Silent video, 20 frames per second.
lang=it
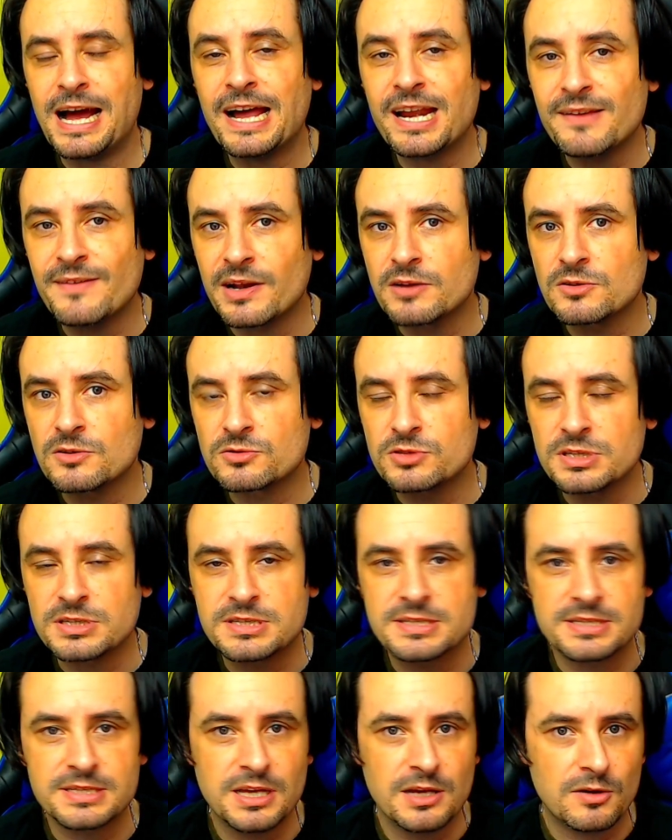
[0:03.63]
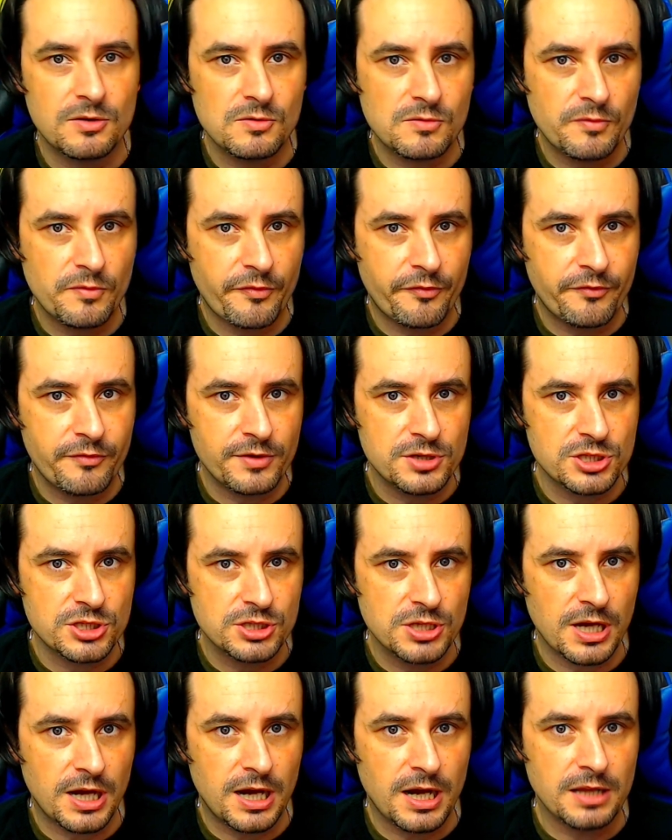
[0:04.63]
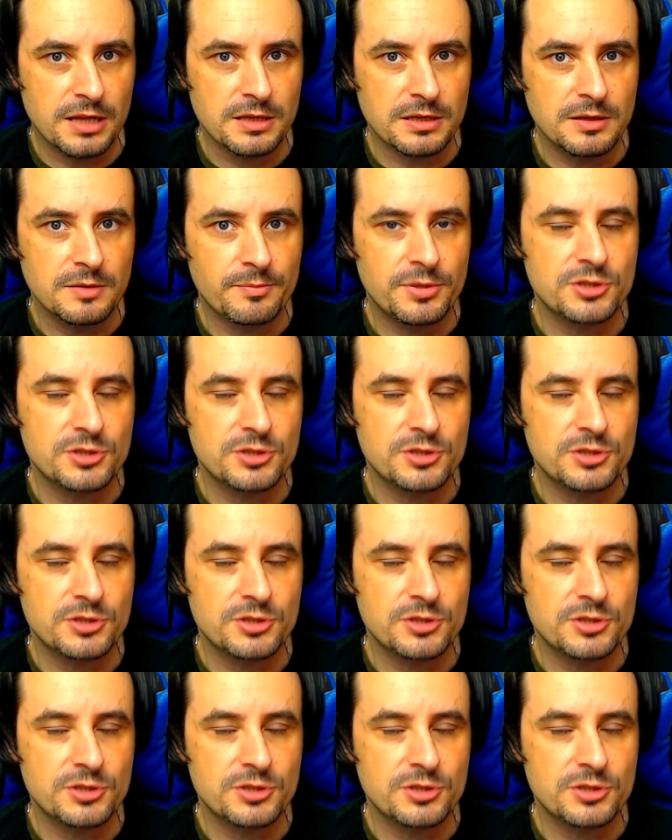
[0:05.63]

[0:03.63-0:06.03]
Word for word: Arrivano notizie ufficiali